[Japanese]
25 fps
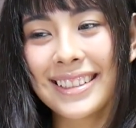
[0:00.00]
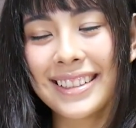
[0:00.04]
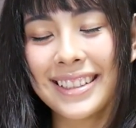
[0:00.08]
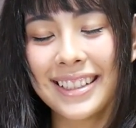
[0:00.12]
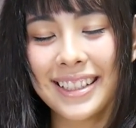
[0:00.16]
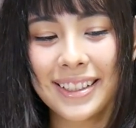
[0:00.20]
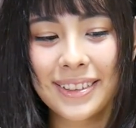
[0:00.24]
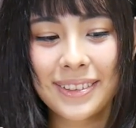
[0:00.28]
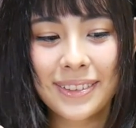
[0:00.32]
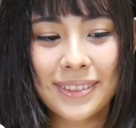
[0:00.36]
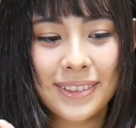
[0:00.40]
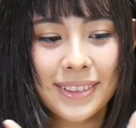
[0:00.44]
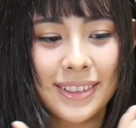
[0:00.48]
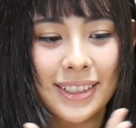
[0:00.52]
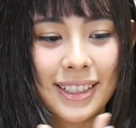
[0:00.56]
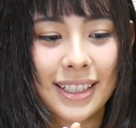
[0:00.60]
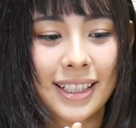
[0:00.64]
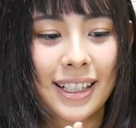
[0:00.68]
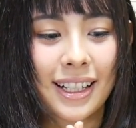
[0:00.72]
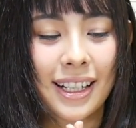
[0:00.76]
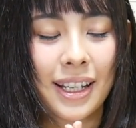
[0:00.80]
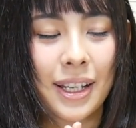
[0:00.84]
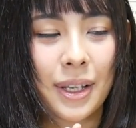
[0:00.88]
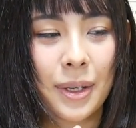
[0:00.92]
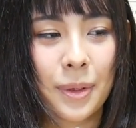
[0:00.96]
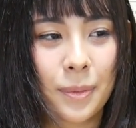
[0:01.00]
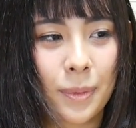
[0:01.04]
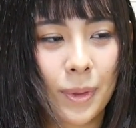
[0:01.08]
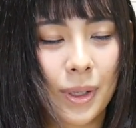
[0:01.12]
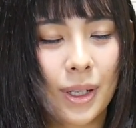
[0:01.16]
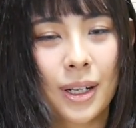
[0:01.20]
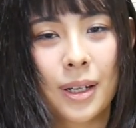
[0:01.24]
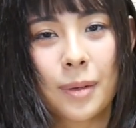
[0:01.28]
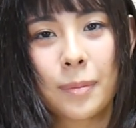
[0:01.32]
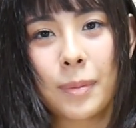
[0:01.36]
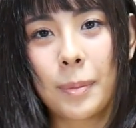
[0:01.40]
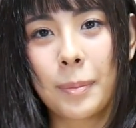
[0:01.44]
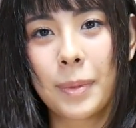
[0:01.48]
で今回
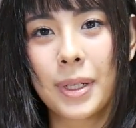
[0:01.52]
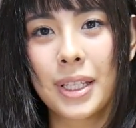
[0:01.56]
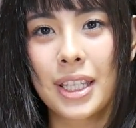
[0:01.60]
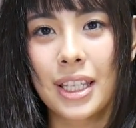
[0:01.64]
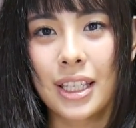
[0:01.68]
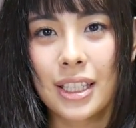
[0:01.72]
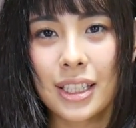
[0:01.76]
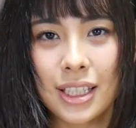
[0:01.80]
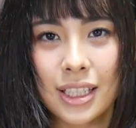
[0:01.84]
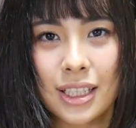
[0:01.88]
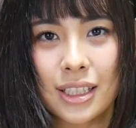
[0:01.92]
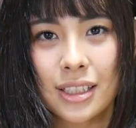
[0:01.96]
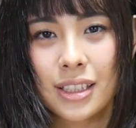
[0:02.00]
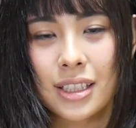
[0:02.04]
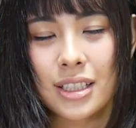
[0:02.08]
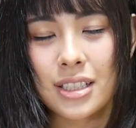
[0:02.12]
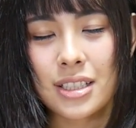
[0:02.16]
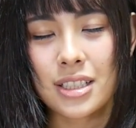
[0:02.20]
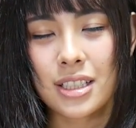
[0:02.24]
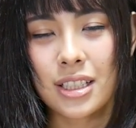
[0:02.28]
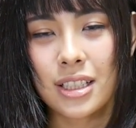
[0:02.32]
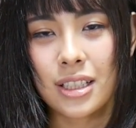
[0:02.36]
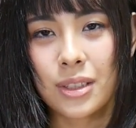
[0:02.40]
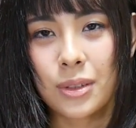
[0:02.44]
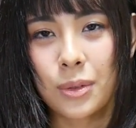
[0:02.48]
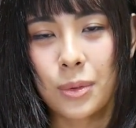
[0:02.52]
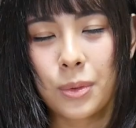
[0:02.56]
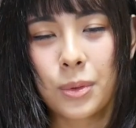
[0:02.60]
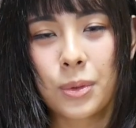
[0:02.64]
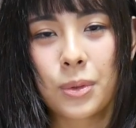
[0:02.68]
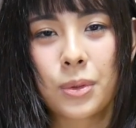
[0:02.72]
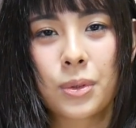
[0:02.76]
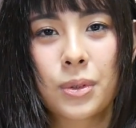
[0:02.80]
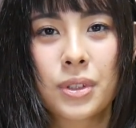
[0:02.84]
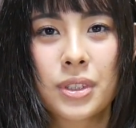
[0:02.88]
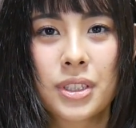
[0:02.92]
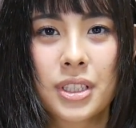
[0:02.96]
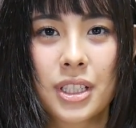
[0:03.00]
は、まあ、まだね私登
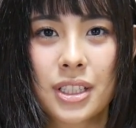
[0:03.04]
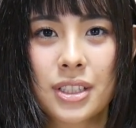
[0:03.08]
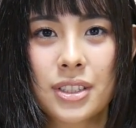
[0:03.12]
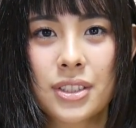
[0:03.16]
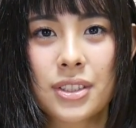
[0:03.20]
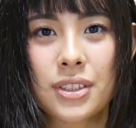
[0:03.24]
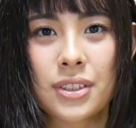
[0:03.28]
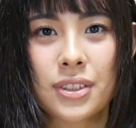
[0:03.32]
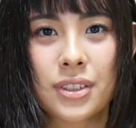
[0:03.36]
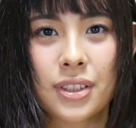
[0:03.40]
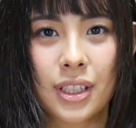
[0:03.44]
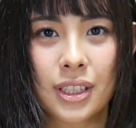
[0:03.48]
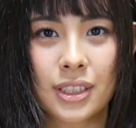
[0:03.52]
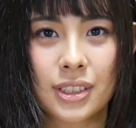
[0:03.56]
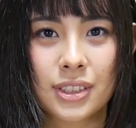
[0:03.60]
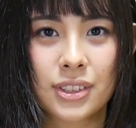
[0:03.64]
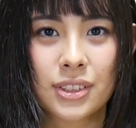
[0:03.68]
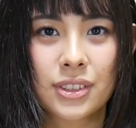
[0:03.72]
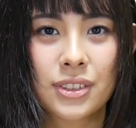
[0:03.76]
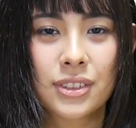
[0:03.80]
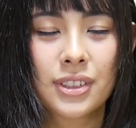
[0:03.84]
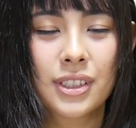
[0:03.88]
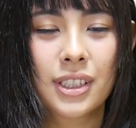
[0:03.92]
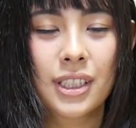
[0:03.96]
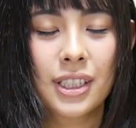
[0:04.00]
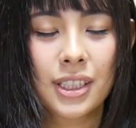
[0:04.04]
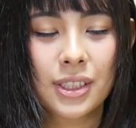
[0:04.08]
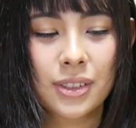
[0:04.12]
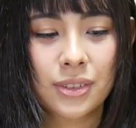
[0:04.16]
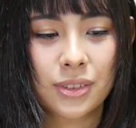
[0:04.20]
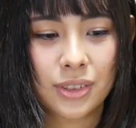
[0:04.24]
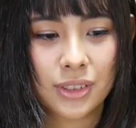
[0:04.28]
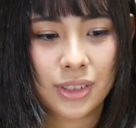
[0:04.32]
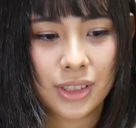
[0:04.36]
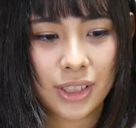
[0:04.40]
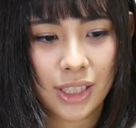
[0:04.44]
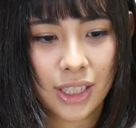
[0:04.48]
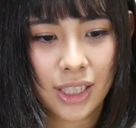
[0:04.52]
録者数が少ない
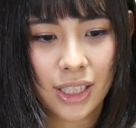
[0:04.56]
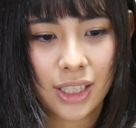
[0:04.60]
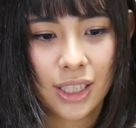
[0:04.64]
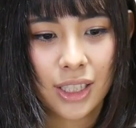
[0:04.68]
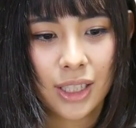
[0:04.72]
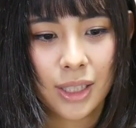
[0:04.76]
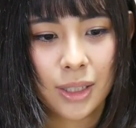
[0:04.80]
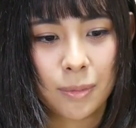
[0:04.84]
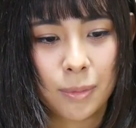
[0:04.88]
ので、